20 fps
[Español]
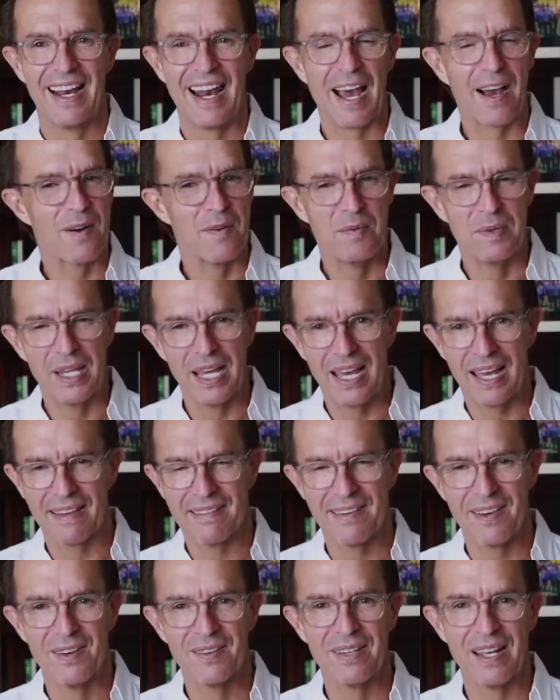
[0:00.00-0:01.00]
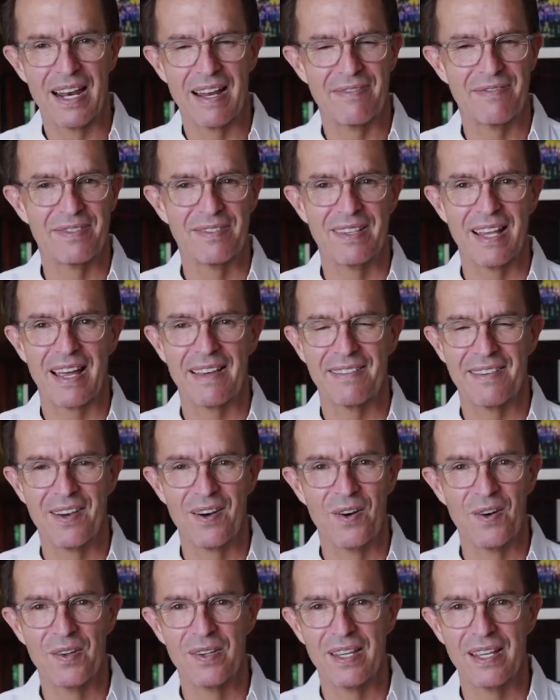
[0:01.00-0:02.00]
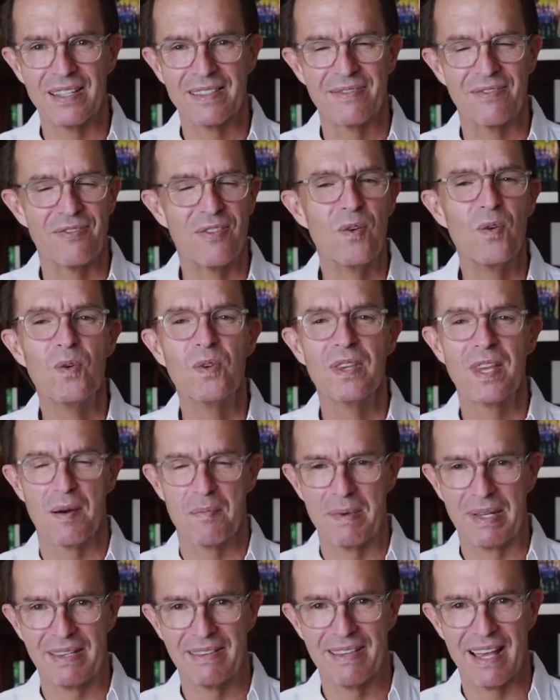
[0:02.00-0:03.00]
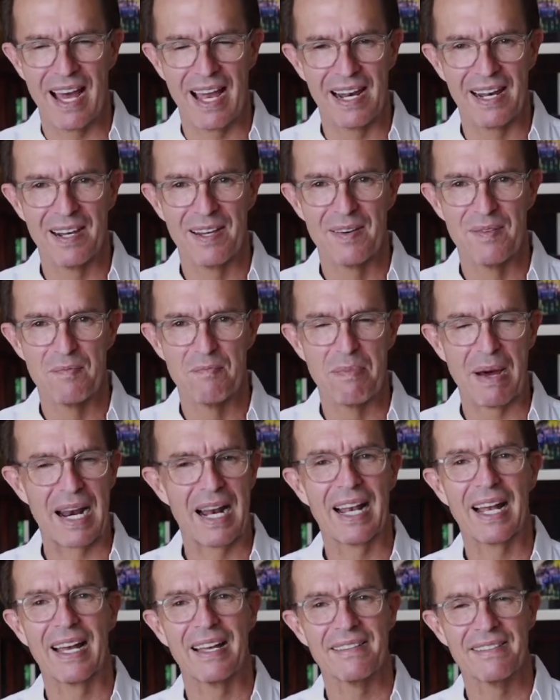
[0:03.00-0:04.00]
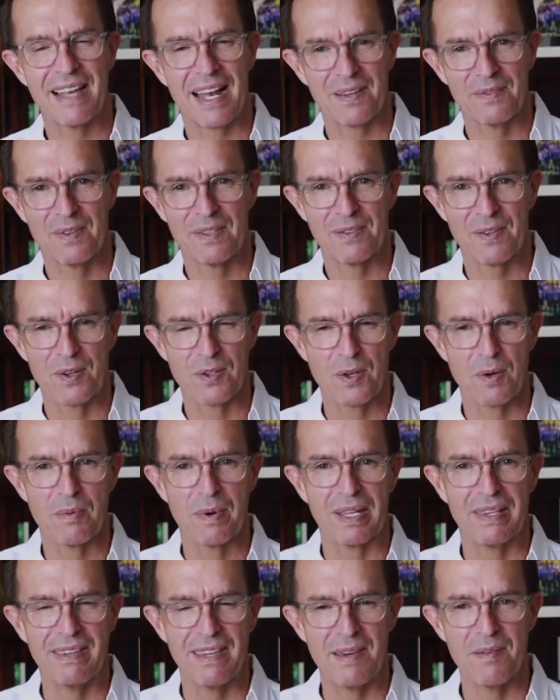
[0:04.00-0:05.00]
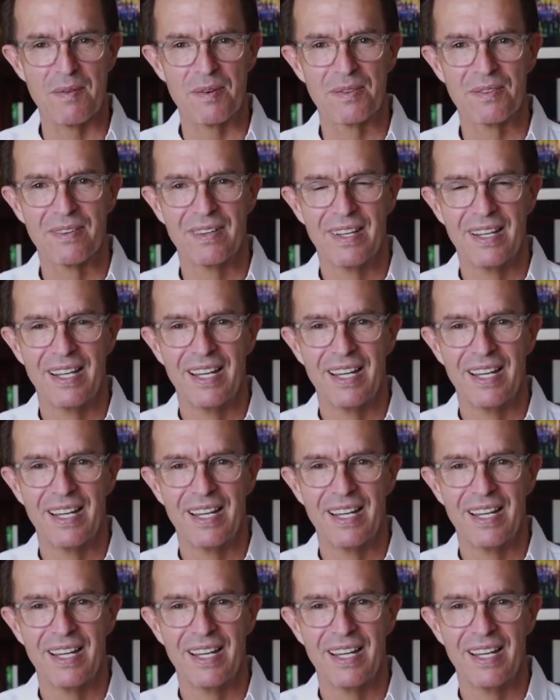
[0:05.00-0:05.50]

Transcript: La comunicación de la fundación es fundamental para alcanzar nuestros objetivos